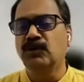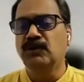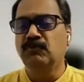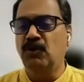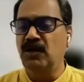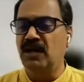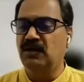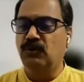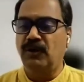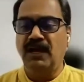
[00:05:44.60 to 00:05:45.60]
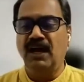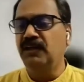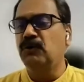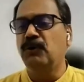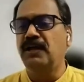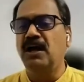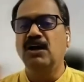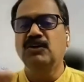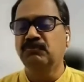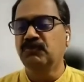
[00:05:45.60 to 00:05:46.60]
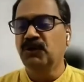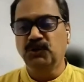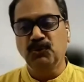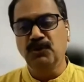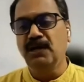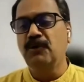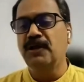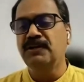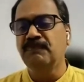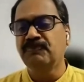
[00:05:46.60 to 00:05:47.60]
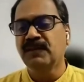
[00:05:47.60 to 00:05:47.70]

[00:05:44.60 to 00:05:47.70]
குணம் கொள்ள குறையாத கொடையாகும் துள்ளலுடன்